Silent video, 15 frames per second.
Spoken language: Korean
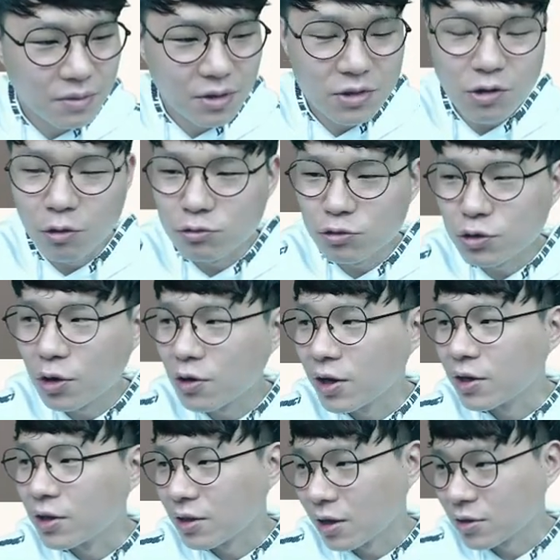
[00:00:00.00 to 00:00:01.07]
연구 결과
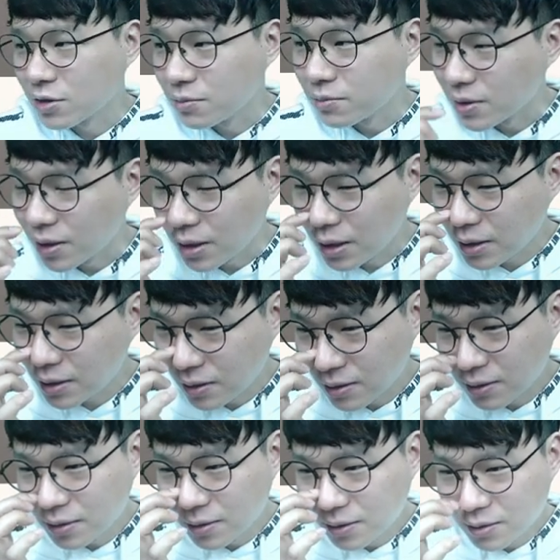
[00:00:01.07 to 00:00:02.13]
이렇게 나왔습니다.
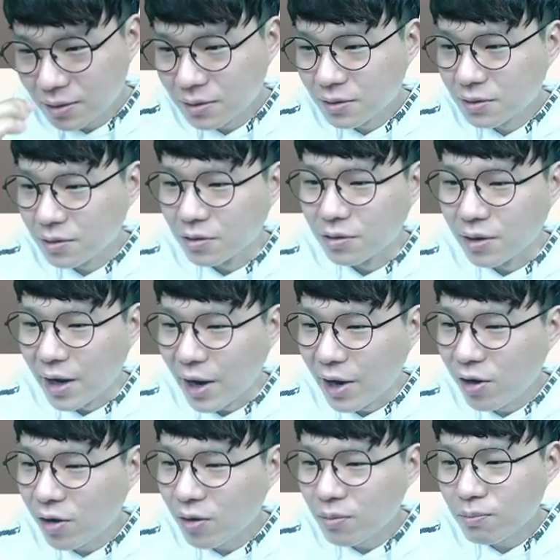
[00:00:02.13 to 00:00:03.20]
어,
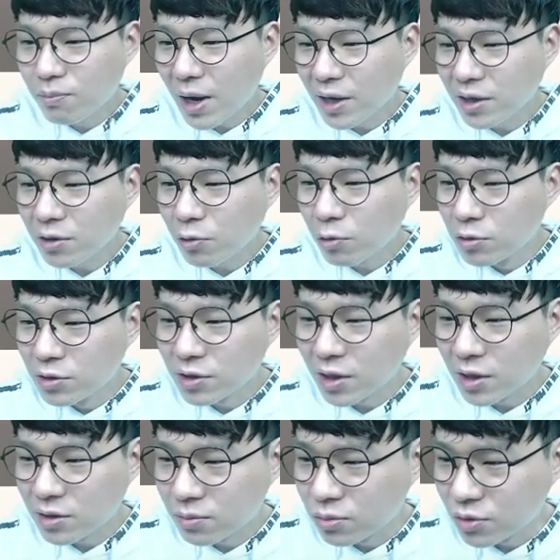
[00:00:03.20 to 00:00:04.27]
앨런 파인
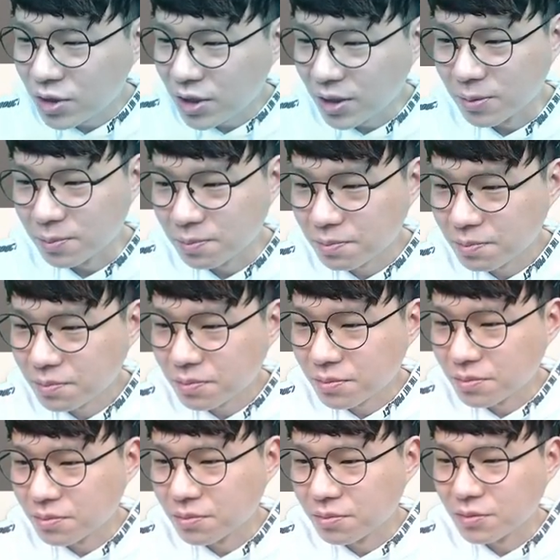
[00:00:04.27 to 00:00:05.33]
골드라는 분이
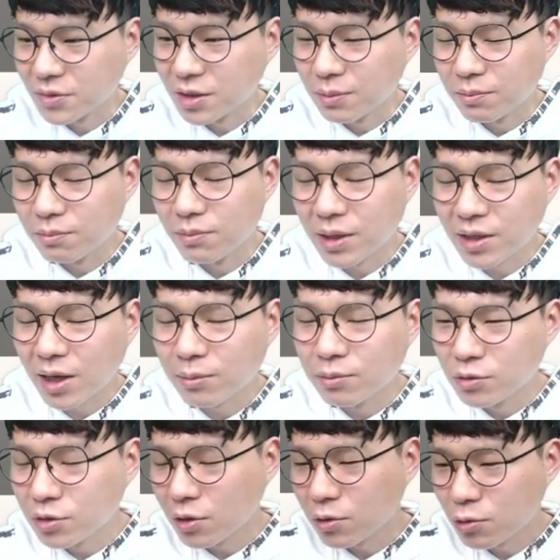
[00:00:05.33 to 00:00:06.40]
음, 이제 메타
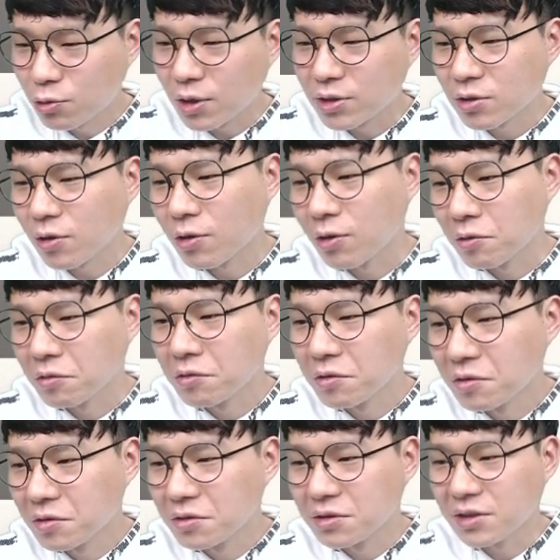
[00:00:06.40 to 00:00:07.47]
분석을 통해서
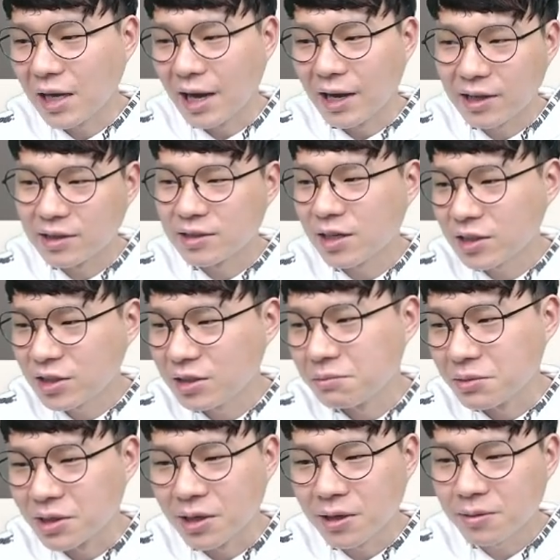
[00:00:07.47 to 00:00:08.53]
이제 알아낸
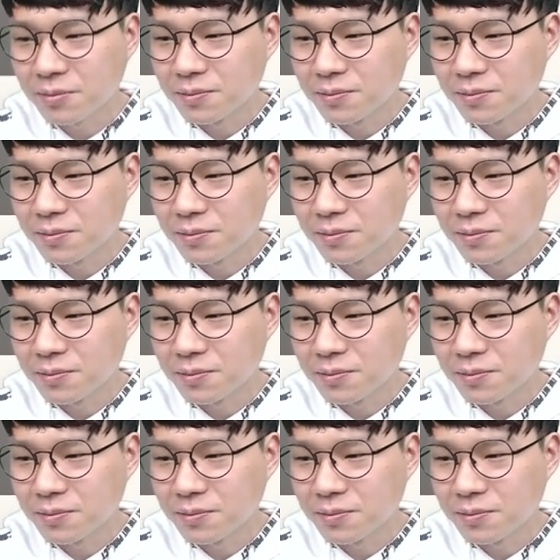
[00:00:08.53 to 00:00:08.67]
사실입니다.